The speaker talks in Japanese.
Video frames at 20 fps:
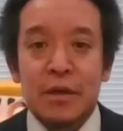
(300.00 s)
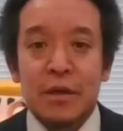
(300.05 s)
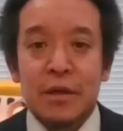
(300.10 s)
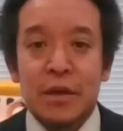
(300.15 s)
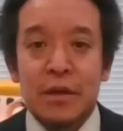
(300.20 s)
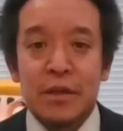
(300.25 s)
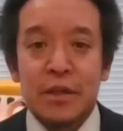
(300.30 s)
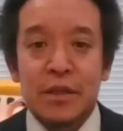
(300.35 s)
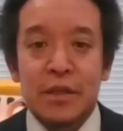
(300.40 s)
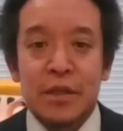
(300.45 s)

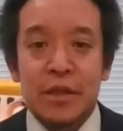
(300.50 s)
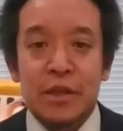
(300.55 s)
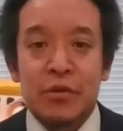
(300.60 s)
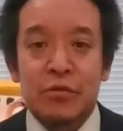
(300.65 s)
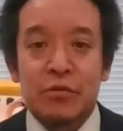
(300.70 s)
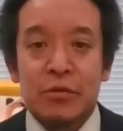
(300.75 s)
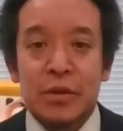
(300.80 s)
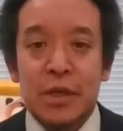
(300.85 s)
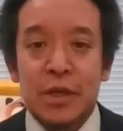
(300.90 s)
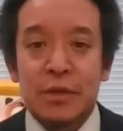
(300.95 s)
NHK
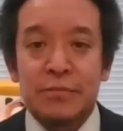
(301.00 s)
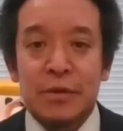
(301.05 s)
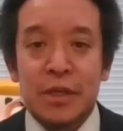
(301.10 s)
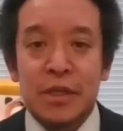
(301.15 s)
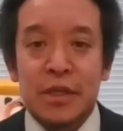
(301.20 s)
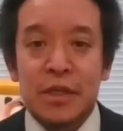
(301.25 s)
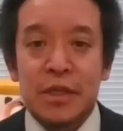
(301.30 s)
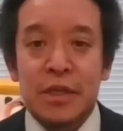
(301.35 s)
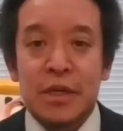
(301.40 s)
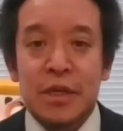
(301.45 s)
党は
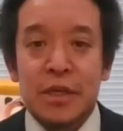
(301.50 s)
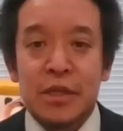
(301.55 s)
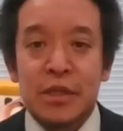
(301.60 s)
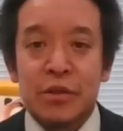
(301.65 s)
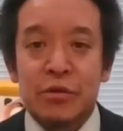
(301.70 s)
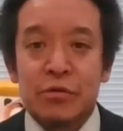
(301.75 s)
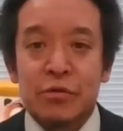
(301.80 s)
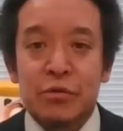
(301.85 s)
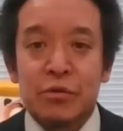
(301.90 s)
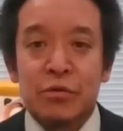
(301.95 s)
しっかり
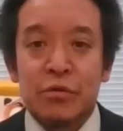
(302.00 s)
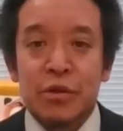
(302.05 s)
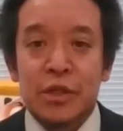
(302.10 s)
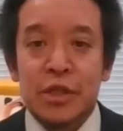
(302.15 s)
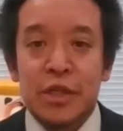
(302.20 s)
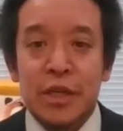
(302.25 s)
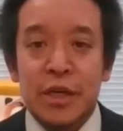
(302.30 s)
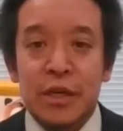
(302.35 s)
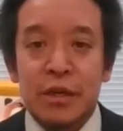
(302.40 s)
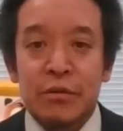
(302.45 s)
仕事を
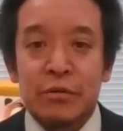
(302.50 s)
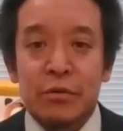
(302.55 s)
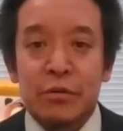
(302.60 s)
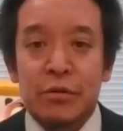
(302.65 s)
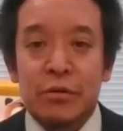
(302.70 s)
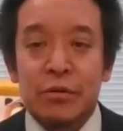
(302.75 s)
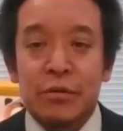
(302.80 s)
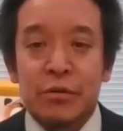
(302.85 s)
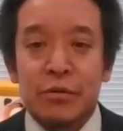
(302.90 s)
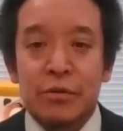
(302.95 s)
している
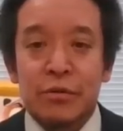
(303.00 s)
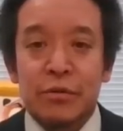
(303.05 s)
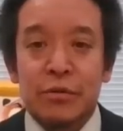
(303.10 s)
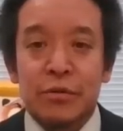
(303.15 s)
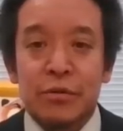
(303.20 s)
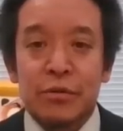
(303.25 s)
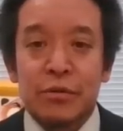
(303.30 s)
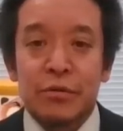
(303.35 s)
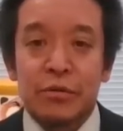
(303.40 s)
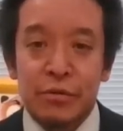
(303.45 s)

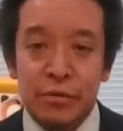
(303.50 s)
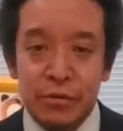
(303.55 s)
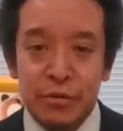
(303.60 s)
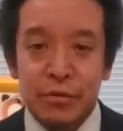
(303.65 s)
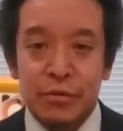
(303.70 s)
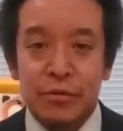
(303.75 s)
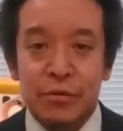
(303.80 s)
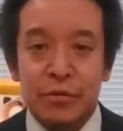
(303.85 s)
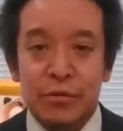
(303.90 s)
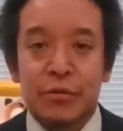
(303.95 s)
という
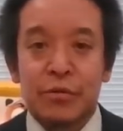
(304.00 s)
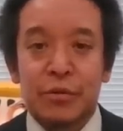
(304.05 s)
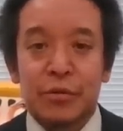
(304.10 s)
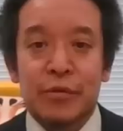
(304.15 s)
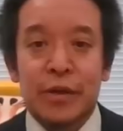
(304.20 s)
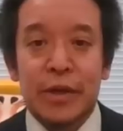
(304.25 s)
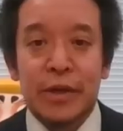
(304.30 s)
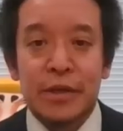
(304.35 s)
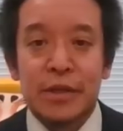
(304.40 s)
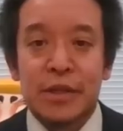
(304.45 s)
こと
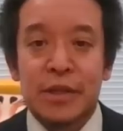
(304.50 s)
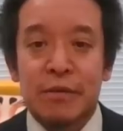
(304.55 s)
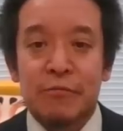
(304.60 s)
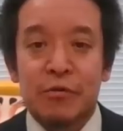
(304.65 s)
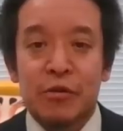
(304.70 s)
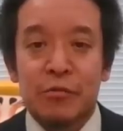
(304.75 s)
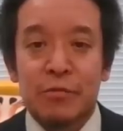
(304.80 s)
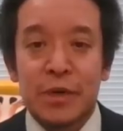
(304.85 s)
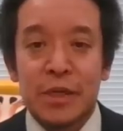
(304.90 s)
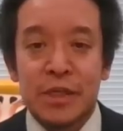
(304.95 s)
はですね、
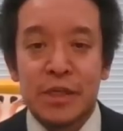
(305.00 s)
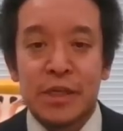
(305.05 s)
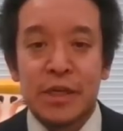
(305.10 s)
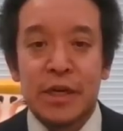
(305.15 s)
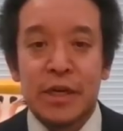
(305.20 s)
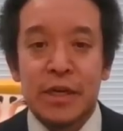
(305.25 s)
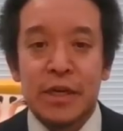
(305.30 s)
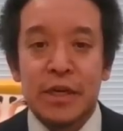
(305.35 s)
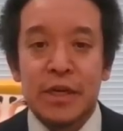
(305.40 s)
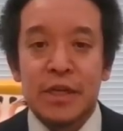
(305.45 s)
もう間
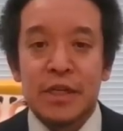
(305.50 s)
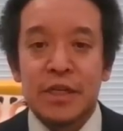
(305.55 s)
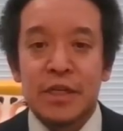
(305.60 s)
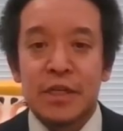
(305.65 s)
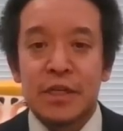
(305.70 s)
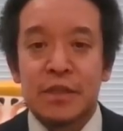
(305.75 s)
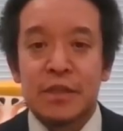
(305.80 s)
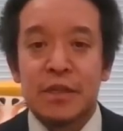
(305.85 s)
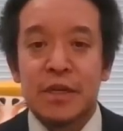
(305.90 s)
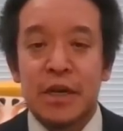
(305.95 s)
違いない事
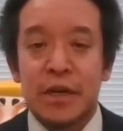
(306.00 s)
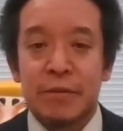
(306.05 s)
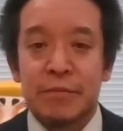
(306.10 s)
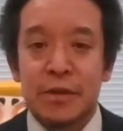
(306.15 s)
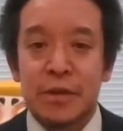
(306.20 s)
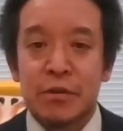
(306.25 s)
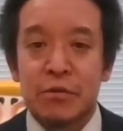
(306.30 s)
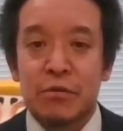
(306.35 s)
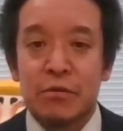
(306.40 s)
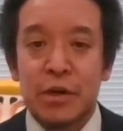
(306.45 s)
実であり
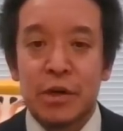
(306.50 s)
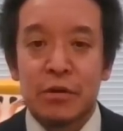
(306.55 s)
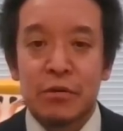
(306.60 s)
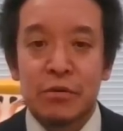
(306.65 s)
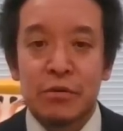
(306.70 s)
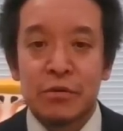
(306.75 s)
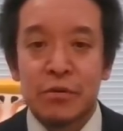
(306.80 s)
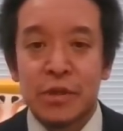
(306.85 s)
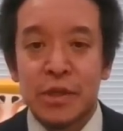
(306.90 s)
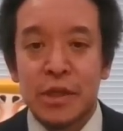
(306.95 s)
ます。他の
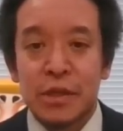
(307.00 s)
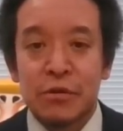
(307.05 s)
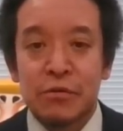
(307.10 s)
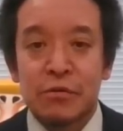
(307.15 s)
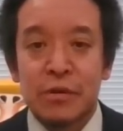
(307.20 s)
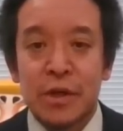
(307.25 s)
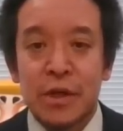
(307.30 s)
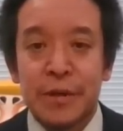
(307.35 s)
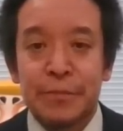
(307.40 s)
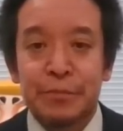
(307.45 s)
政党
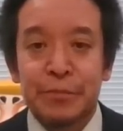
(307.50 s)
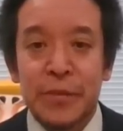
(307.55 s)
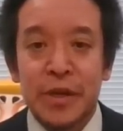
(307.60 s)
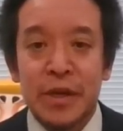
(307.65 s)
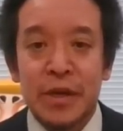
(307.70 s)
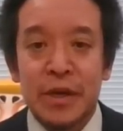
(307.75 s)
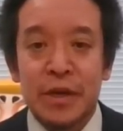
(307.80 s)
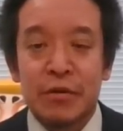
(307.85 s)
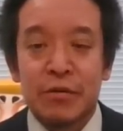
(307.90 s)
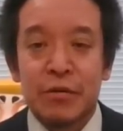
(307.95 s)
は
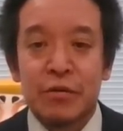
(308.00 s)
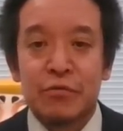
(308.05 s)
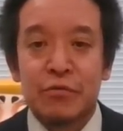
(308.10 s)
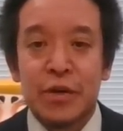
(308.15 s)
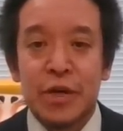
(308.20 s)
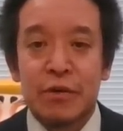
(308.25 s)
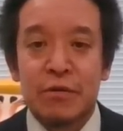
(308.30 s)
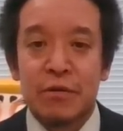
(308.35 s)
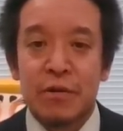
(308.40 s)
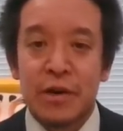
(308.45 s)
ね、公
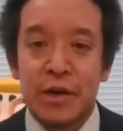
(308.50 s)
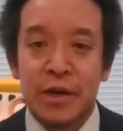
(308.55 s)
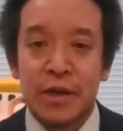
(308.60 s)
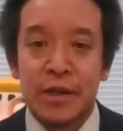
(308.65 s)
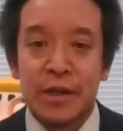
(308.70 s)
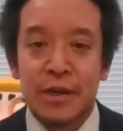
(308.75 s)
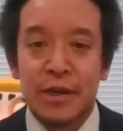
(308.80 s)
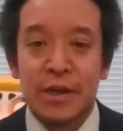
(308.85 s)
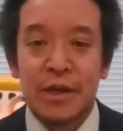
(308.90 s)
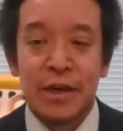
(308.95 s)
約
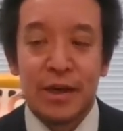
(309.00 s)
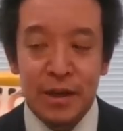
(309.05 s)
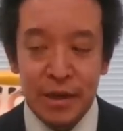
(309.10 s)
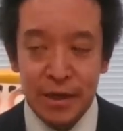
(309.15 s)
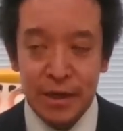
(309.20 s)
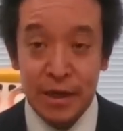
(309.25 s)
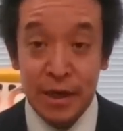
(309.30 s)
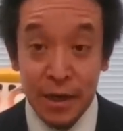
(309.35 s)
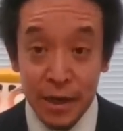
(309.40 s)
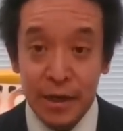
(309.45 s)

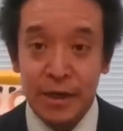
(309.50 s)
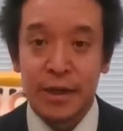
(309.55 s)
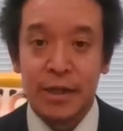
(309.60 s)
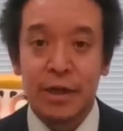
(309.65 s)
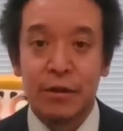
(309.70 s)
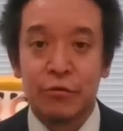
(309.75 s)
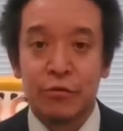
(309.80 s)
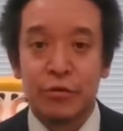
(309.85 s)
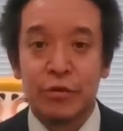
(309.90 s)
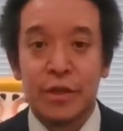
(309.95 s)
掲げ
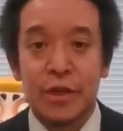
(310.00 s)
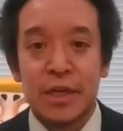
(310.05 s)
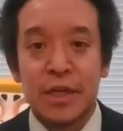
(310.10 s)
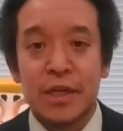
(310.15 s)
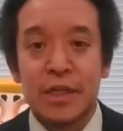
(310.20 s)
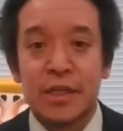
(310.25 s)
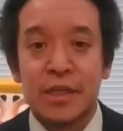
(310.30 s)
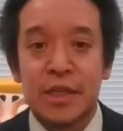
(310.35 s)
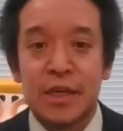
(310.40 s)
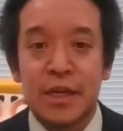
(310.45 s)
たことに
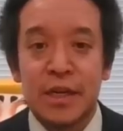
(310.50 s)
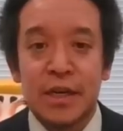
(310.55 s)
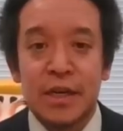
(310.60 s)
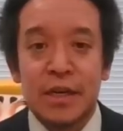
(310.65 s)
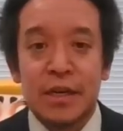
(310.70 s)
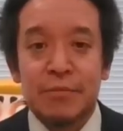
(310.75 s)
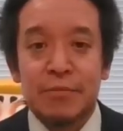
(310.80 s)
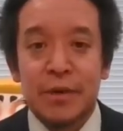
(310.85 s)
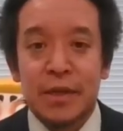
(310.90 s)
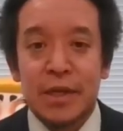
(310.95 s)
対して、
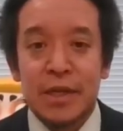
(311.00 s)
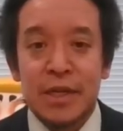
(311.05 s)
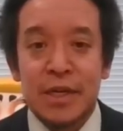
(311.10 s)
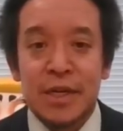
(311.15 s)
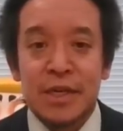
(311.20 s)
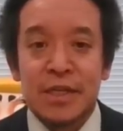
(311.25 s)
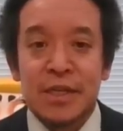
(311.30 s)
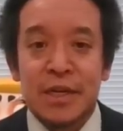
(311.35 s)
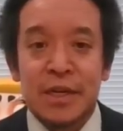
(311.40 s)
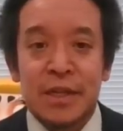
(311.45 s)
何
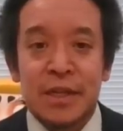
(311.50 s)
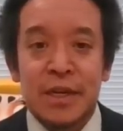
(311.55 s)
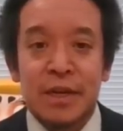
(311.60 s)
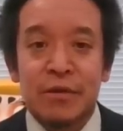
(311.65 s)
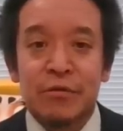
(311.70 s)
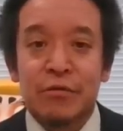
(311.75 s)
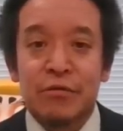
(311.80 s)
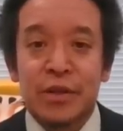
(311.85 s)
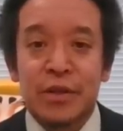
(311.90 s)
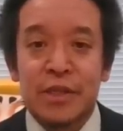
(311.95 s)
かされてい
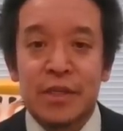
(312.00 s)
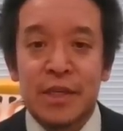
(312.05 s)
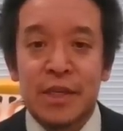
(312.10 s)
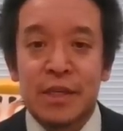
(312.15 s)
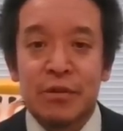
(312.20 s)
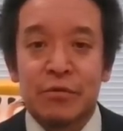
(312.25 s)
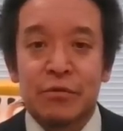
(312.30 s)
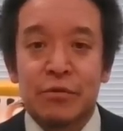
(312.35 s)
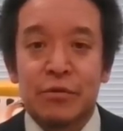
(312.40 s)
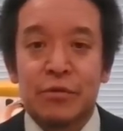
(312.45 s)
るのです
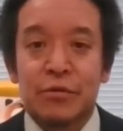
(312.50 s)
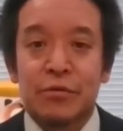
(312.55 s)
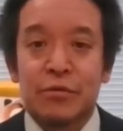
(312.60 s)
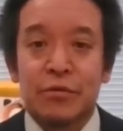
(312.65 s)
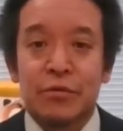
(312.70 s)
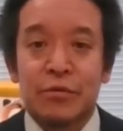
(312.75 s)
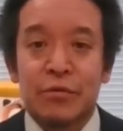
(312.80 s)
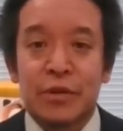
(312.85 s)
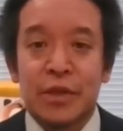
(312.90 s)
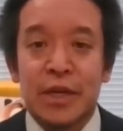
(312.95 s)
かという
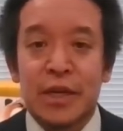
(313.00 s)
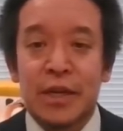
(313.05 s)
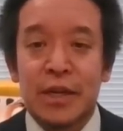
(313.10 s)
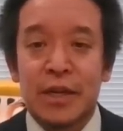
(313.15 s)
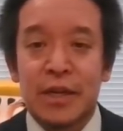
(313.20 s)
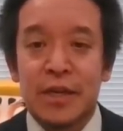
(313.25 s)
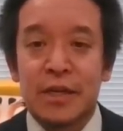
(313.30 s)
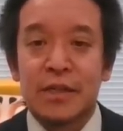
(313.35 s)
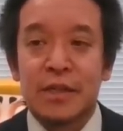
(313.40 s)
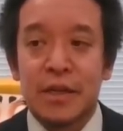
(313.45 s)
ことに
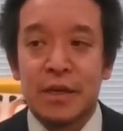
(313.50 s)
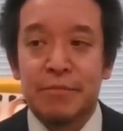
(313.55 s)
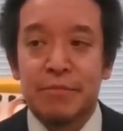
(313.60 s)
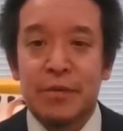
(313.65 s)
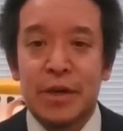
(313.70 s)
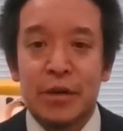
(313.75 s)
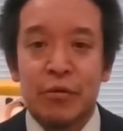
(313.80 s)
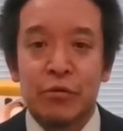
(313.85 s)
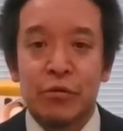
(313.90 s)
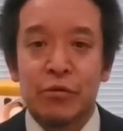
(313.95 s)
ですね、
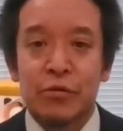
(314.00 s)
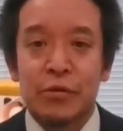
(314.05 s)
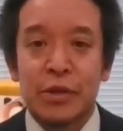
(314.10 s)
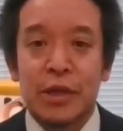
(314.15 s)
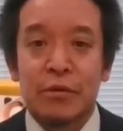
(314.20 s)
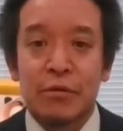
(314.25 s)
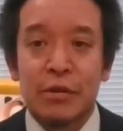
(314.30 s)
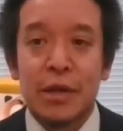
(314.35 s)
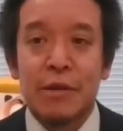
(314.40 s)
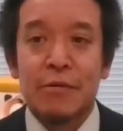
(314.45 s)
与党
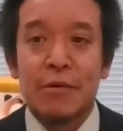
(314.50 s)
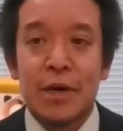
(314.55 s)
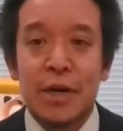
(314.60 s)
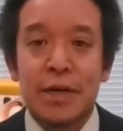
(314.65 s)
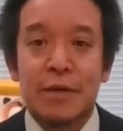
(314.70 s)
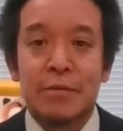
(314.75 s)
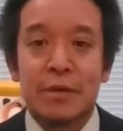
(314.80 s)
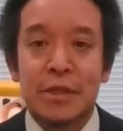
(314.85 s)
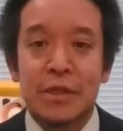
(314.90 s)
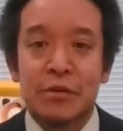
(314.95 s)
だとね、わか
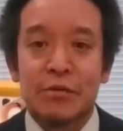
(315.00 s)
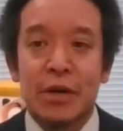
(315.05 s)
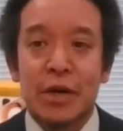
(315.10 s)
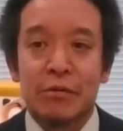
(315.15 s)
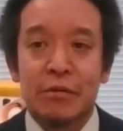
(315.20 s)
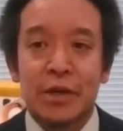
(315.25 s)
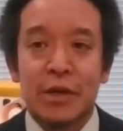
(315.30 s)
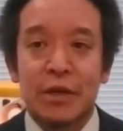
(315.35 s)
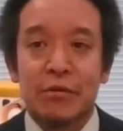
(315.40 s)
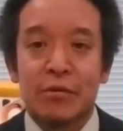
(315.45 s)
りますよ。あ
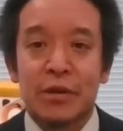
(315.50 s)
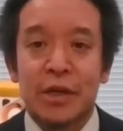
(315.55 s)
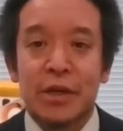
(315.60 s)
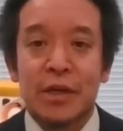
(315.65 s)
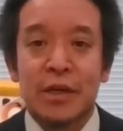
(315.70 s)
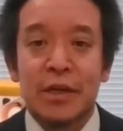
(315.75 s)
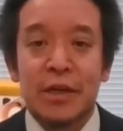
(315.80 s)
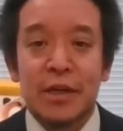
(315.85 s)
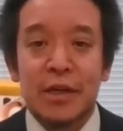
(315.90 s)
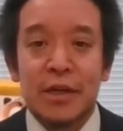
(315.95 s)
る程度
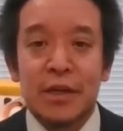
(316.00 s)
ね、